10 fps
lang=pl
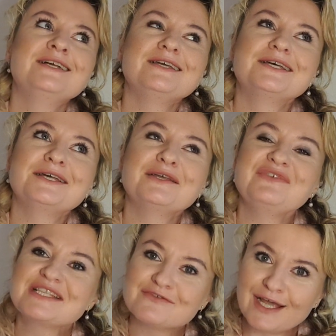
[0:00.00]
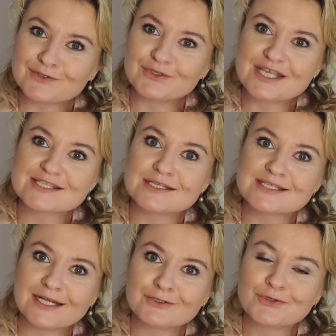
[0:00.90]
e, więc warto jest
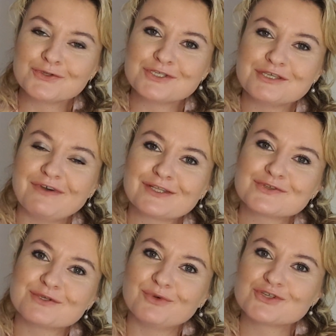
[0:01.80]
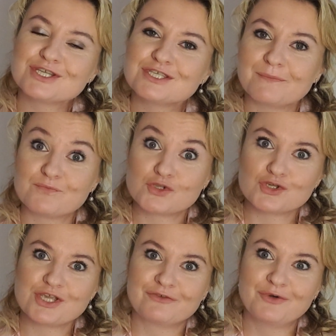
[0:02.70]
zerknąć i warto zobaczyć,
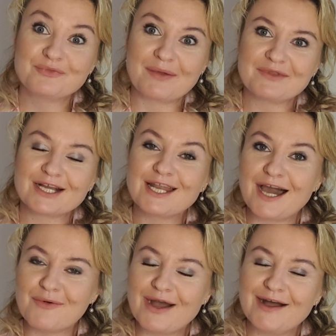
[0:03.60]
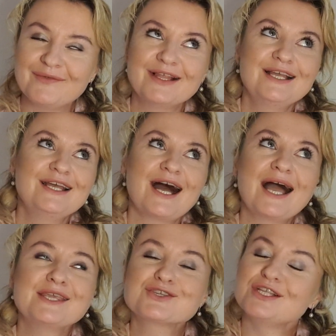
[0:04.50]
co rzekłam Wam tam naklachała.
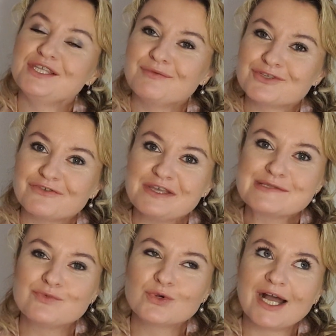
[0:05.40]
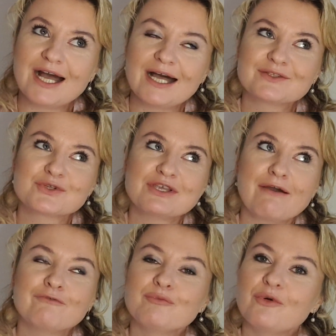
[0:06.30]
A jeżeli nie macie Facebooka, to
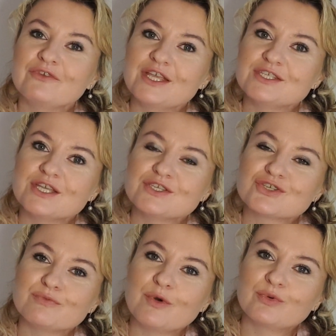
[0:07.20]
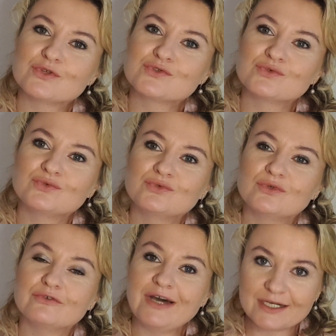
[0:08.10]
chciałam Wam powiedzieć, że po
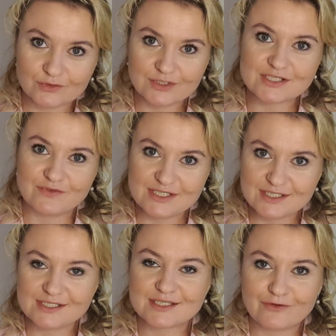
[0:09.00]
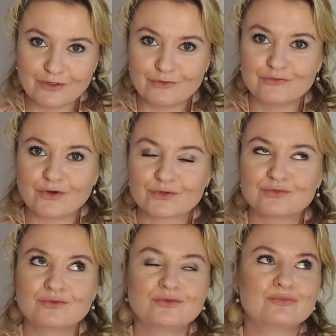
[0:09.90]
prostu warto jest wyjść z tej strefy
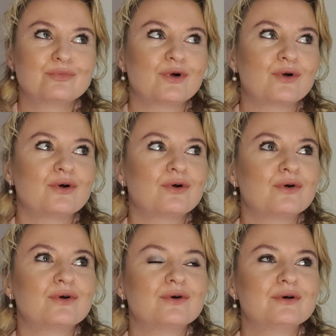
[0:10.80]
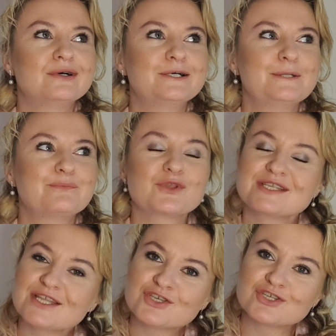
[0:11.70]
komfortu, bo e, to
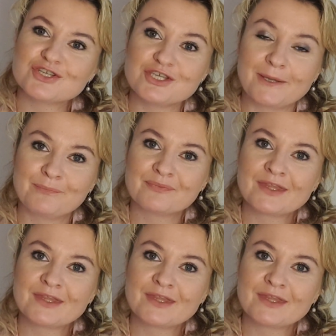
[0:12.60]
jest nasze życie.